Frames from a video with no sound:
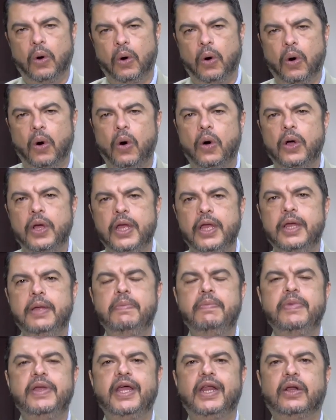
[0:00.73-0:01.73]
Hoy,
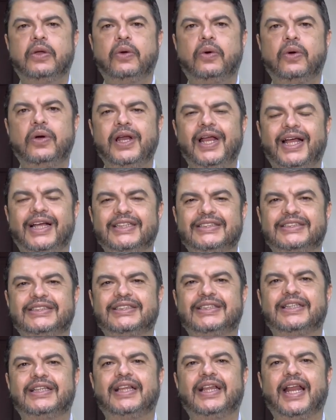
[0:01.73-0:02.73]

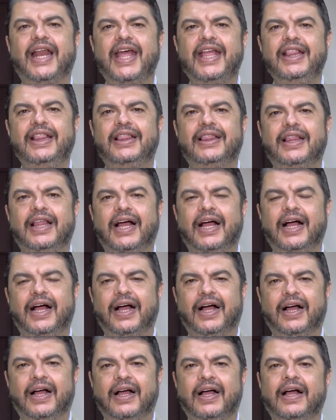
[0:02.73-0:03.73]
miércoles
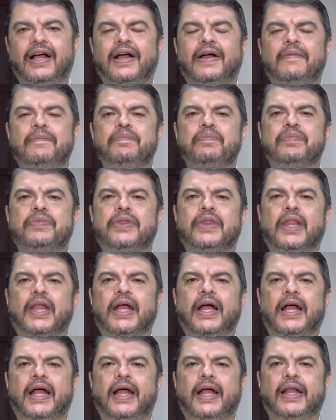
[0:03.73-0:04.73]
30
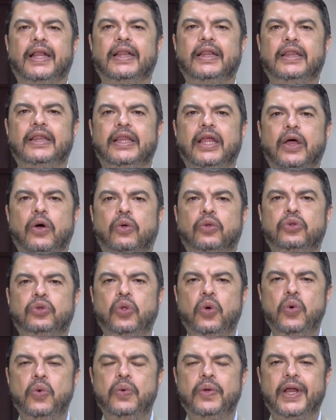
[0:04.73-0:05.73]
de
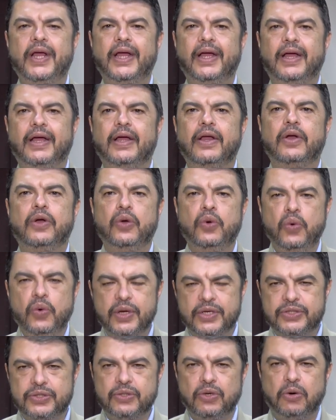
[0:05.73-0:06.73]
octubre,
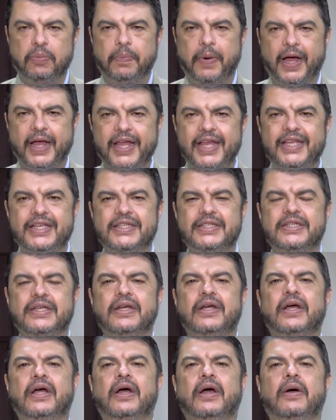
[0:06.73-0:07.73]
nuestro país
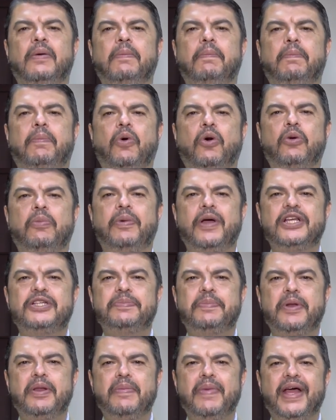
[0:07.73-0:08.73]
por
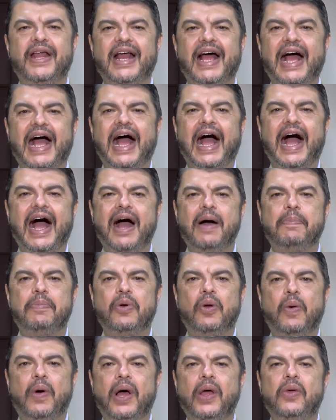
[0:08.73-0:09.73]
vez primera ha
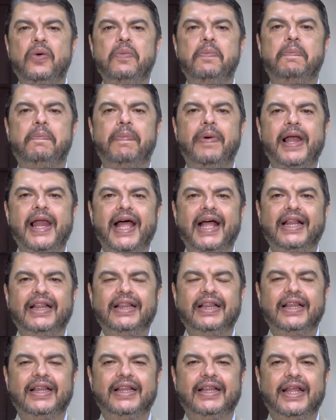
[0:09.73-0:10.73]
aprobado un
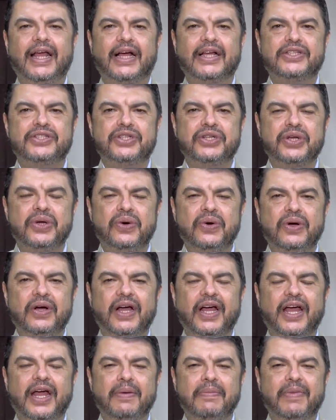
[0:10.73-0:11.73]
plan de
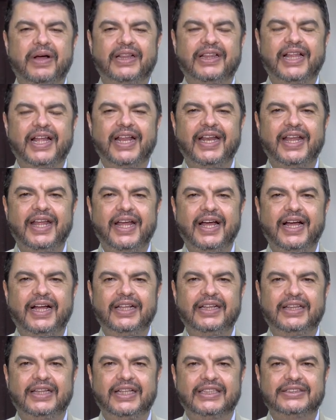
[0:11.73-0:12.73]
acción en
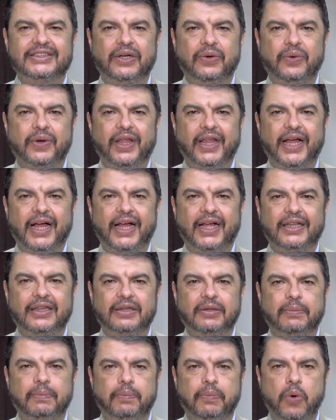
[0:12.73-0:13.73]
materia de seguridad
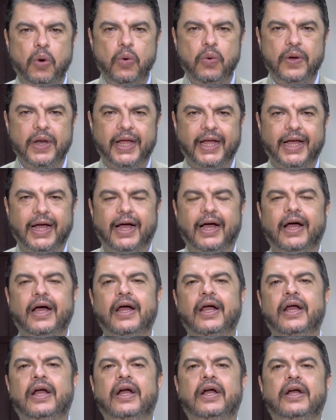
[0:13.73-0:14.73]
pública.
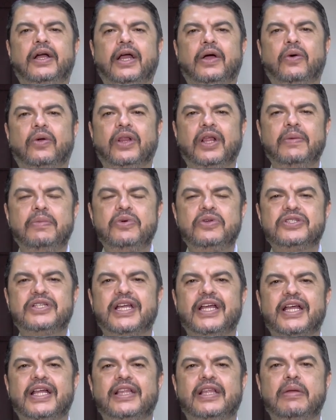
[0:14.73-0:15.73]
Recordemos
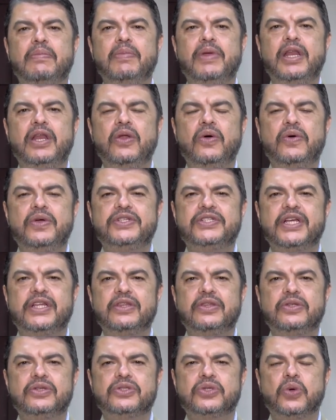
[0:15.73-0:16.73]
que desde
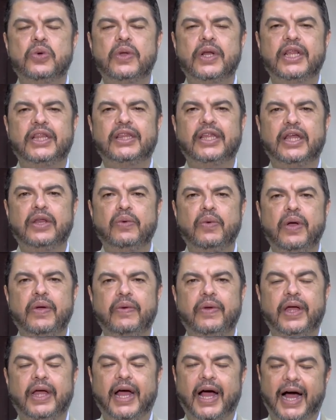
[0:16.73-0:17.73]

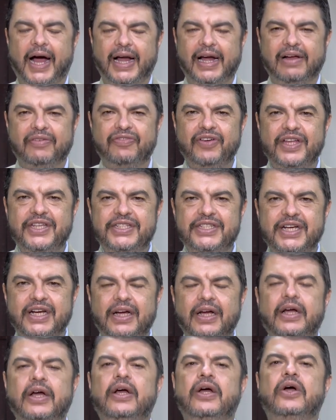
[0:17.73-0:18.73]
1949 a la
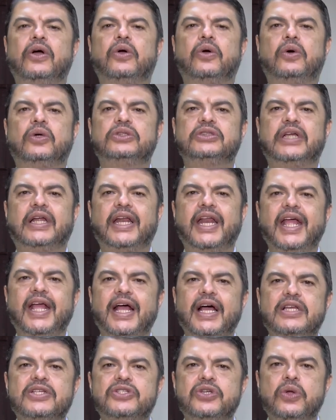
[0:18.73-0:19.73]
fecha, Costa
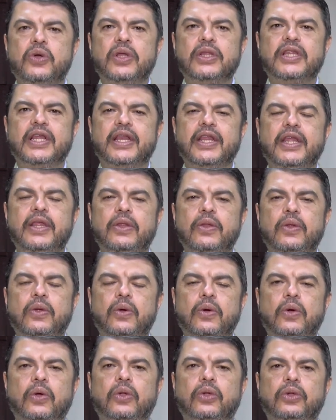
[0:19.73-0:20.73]
Rica solo ha
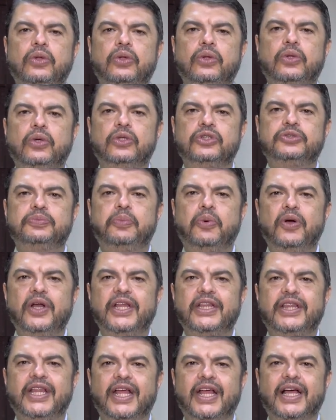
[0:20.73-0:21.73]
tenido dos
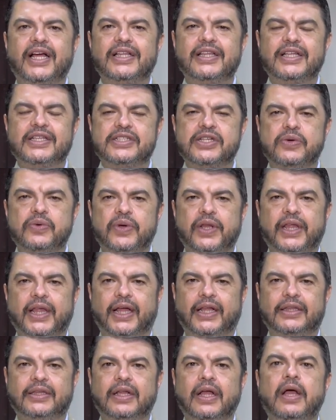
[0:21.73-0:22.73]
políticas de
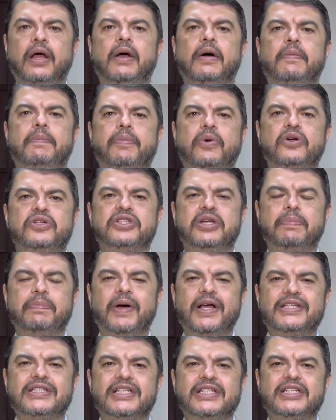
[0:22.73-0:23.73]
seguridad. Por
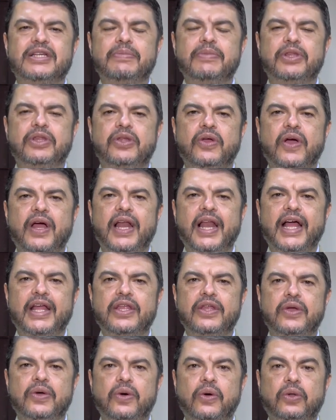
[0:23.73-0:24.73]
CEPAS, que se emitió en el
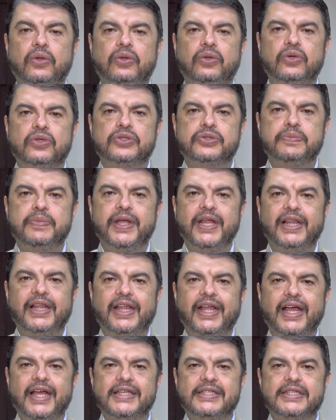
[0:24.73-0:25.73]
año
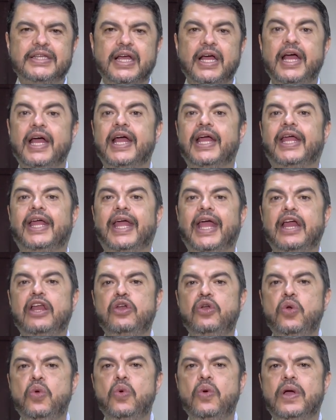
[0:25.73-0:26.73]
2010, que
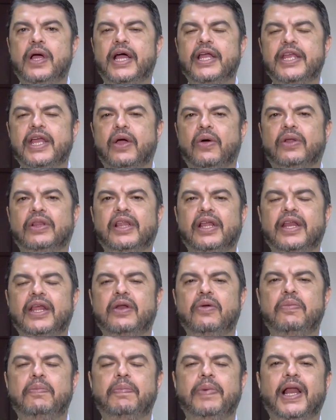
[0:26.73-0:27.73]
nunca llegó a
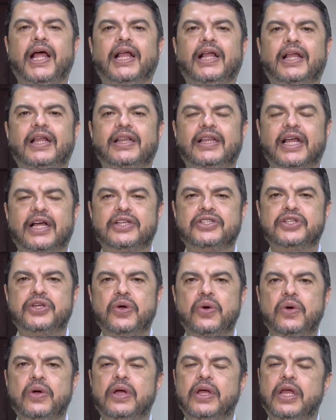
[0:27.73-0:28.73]
tener un plan de
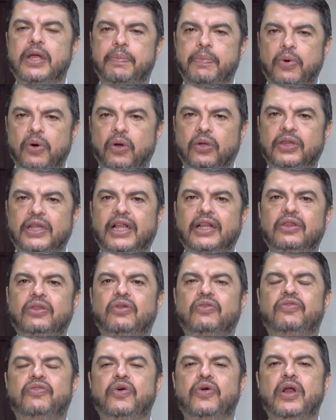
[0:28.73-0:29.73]
acción y por lo
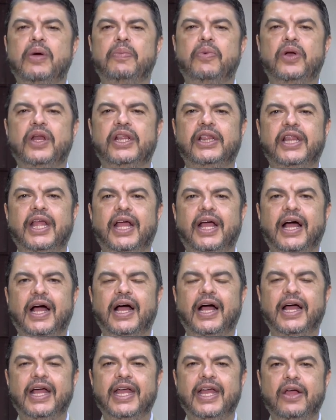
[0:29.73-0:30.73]
tanto fue una
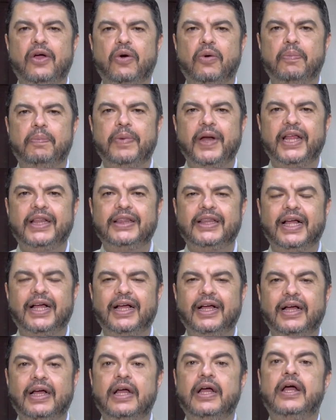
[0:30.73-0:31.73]
política incompleta.